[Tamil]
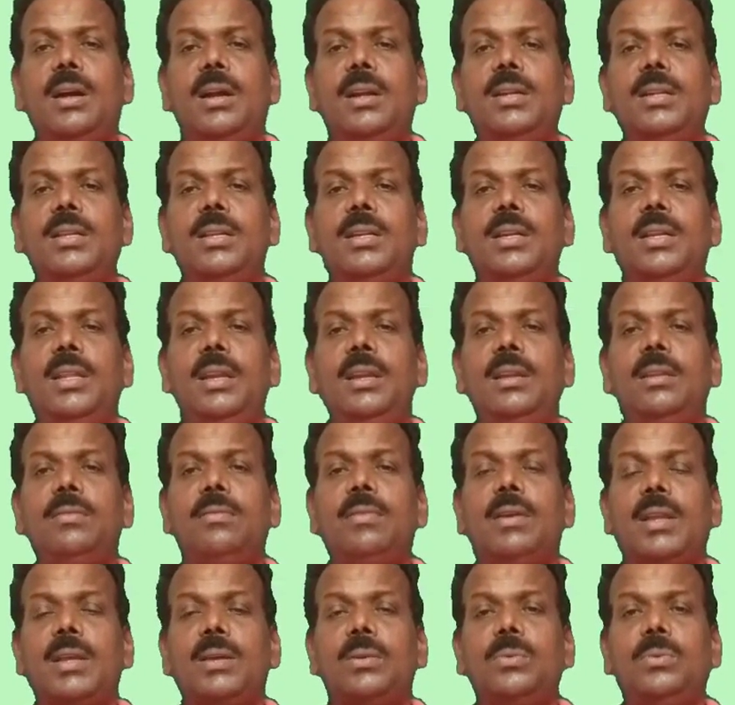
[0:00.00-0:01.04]
ஆண்டுகளில்
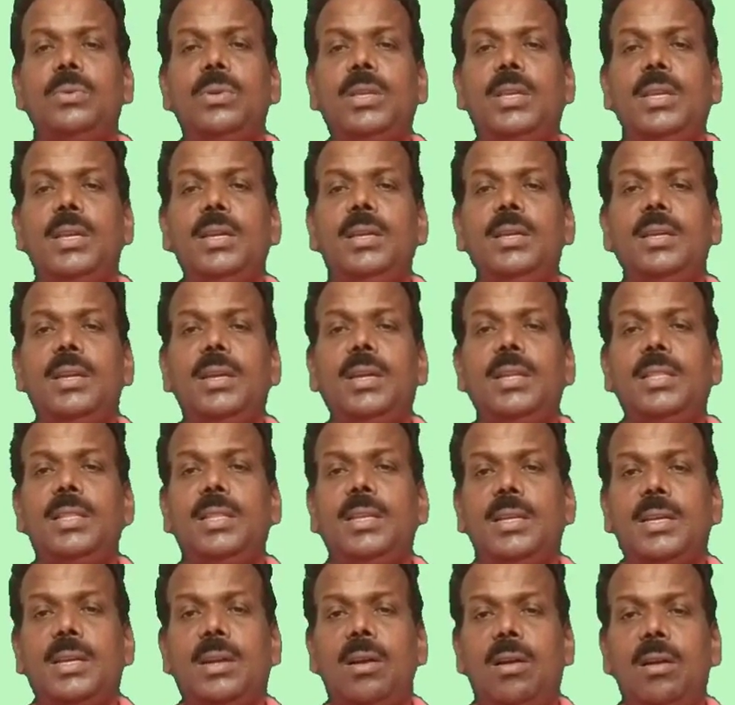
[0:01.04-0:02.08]
வரக்கூடிய
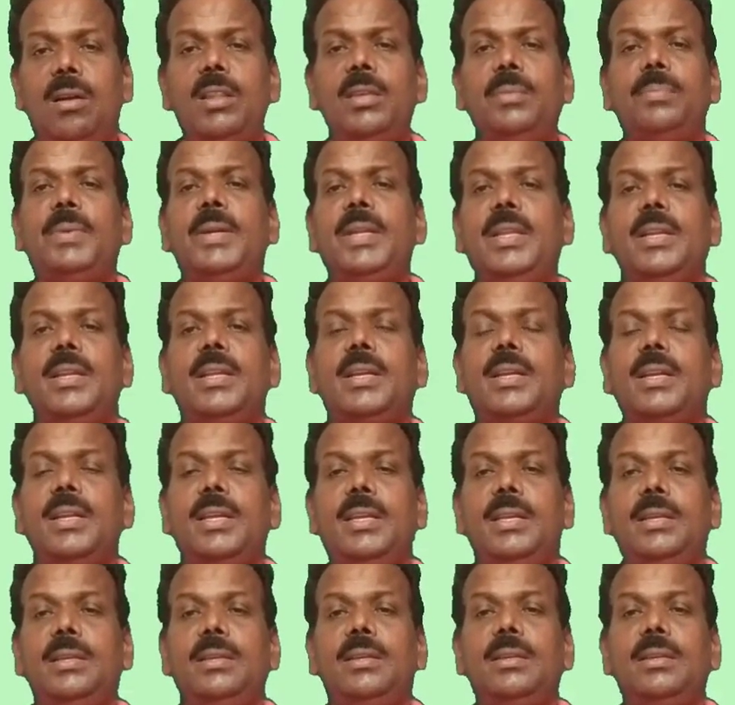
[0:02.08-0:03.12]
அந்த காலி பணியிடங்களை